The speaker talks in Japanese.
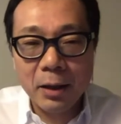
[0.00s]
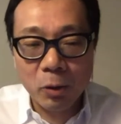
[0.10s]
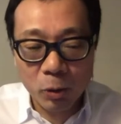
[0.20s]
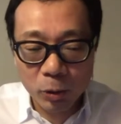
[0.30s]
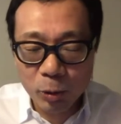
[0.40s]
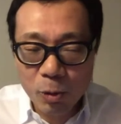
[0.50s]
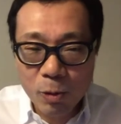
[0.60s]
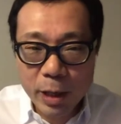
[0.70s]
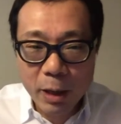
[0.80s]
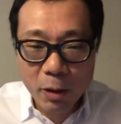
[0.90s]
この
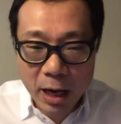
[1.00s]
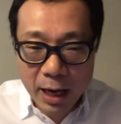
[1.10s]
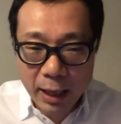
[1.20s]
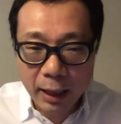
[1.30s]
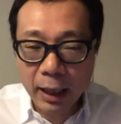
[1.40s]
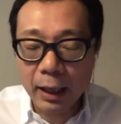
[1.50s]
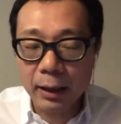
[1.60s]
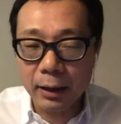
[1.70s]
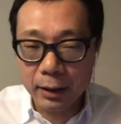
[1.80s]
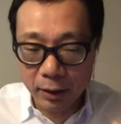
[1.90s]
俺は
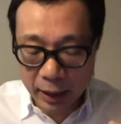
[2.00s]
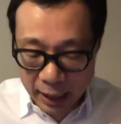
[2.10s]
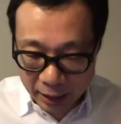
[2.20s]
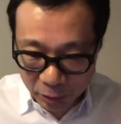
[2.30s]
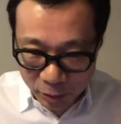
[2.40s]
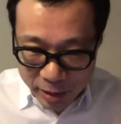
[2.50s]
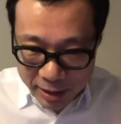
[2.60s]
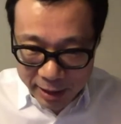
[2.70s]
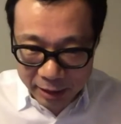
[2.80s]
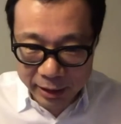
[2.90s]
感動さ
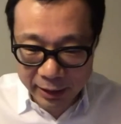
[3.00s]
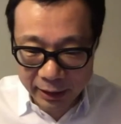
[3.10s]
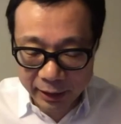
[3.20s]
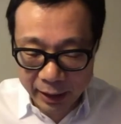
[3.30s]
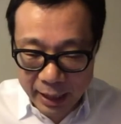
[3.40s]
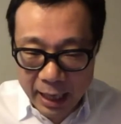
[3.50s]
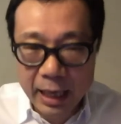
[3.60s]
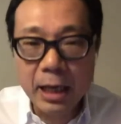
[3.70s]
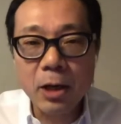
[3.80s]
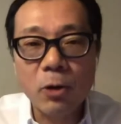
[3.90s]
せたぐらいなんだから、
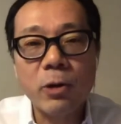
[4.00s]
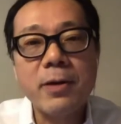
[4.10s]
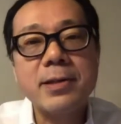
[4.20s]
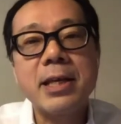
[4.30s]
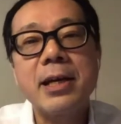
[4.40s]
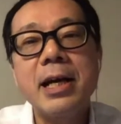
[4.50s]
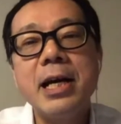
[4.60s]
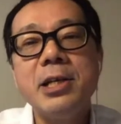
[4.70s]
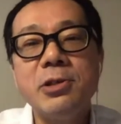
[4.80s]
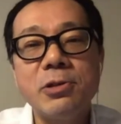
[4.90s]
これは世
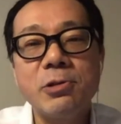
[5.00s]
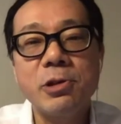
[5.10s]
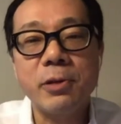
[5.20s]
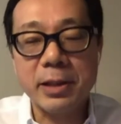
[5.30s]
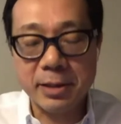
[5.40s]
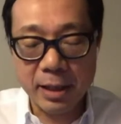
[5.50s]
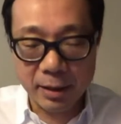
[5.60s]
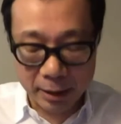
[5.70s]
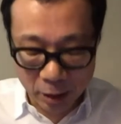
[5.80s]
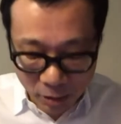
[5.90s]
界中の人は絶
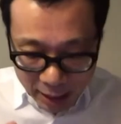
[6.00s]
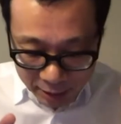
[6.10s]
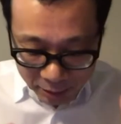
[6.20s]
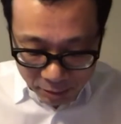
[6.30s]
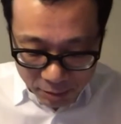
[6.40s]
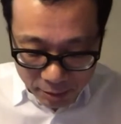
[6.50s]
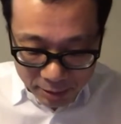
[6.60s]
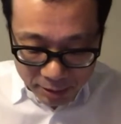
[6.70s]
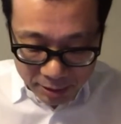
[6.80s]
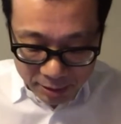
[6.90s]
対感動
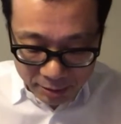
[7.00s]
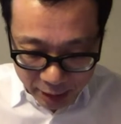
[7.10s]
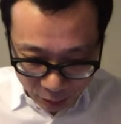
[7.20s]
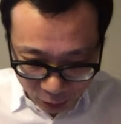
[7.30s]
するだろう